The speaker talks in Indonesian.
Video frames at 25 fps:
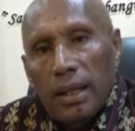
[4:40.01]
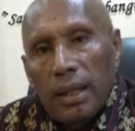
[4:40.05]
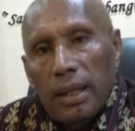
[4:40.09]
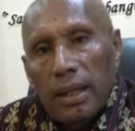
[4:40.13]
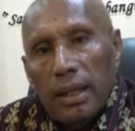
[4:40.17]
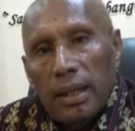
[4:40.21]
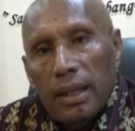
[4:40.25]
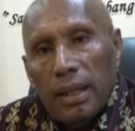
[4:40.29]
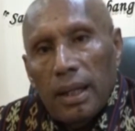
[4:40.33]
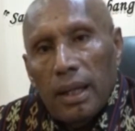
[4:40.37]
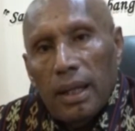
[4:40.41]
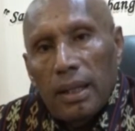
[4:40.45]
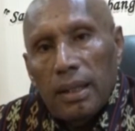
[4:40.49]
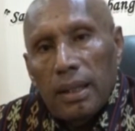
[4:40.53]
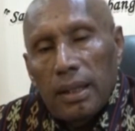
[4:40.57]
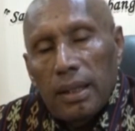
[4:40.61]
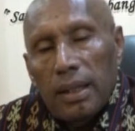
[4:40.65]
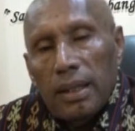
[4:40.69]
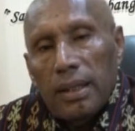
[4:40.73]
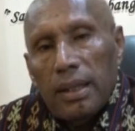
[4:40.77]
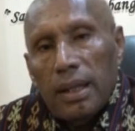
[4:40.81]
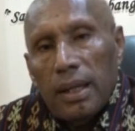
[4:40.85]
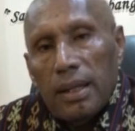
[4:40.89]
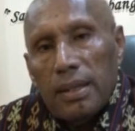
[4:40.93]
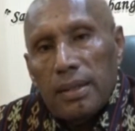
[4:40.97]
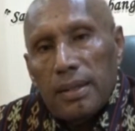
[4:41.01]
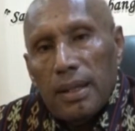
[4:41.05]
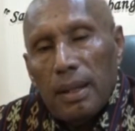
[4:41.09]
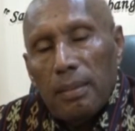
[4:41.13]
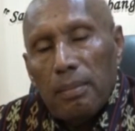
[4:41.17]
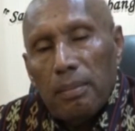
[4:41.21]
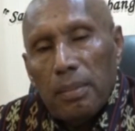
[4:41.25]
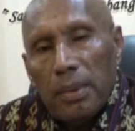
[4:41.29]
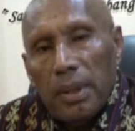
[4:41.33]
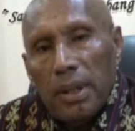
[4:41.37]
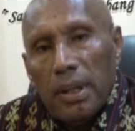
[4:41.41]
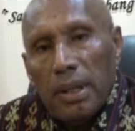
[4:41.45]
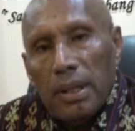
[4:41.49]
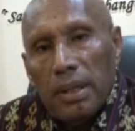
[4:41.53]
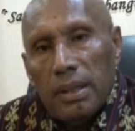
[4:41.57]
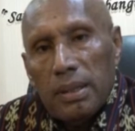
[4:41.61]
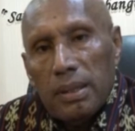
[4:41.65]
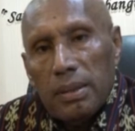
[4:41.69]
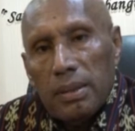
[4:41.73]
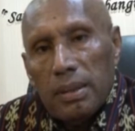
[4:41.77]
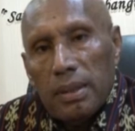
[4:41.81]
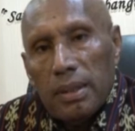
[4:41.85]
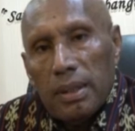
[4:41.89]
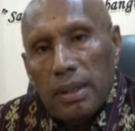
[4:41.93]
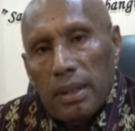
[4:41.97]
Ya. Dan ini jangan sampai
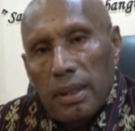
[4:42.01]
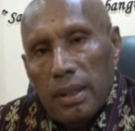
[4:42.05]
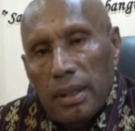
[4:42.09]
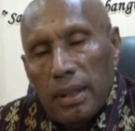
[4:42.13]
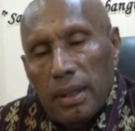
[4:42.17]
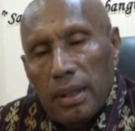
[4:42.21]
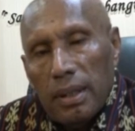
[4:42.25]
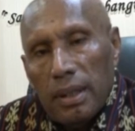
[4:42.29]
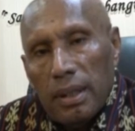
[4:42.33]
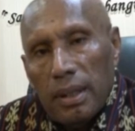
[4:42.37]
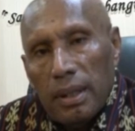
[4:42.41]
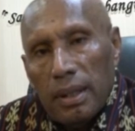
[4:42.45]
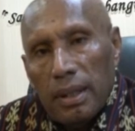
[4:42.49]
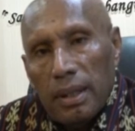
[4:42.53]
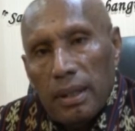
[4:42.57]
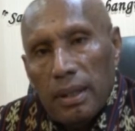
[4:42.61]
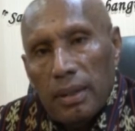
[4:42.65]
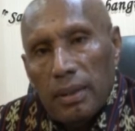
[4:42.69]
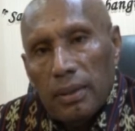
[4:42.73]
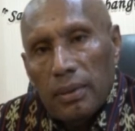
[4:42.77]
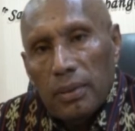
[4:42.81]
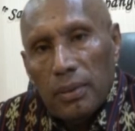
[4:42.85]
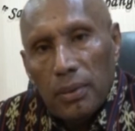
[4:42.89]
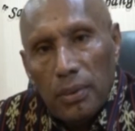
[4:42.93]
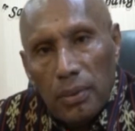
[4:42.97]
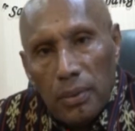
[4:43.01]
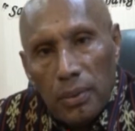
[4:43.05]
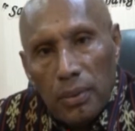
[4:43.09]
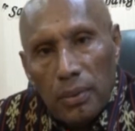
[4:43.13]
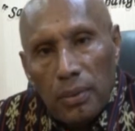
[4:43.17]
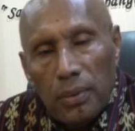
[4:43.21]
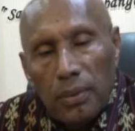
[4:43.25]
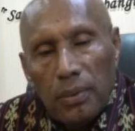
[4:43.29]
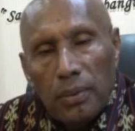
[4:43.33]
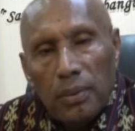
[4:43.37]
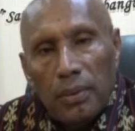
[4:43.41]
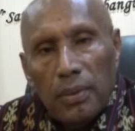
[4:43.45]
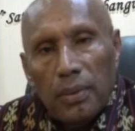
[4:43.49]
uh, turun